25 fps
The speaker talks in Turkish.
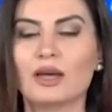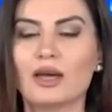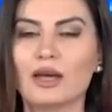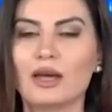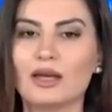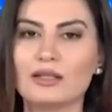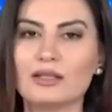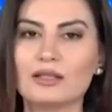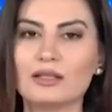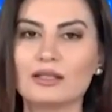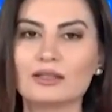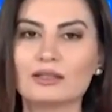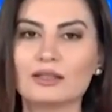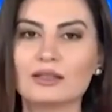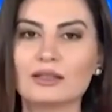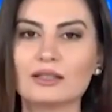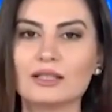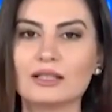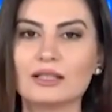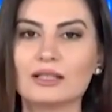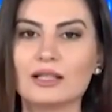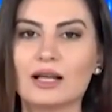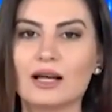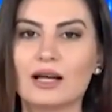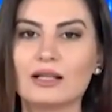en yakından
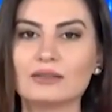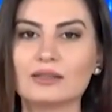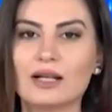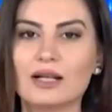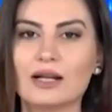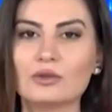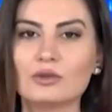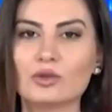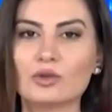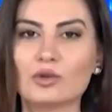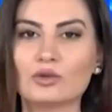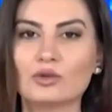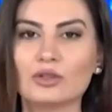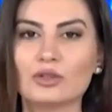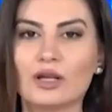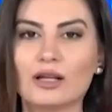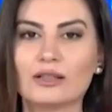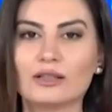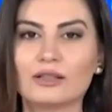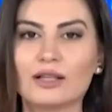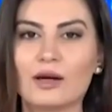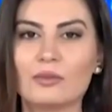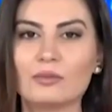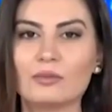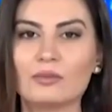ilgilendiren
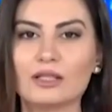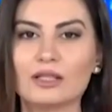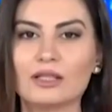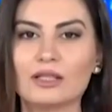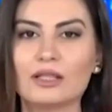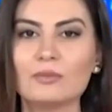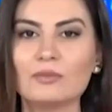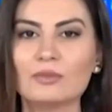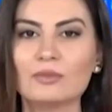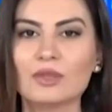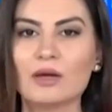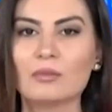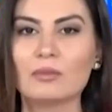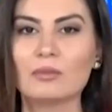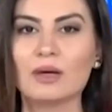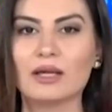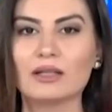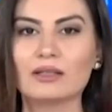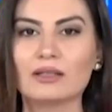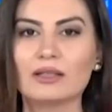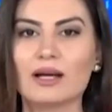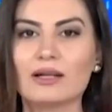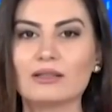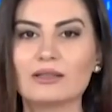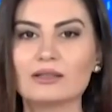konulardan biri
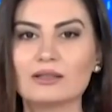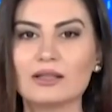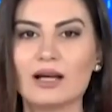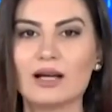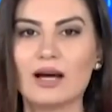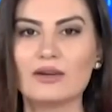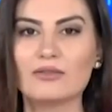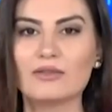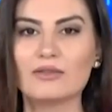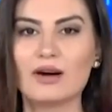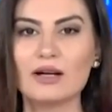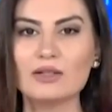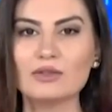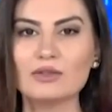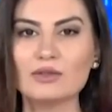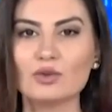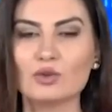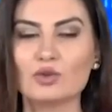beklentiler var.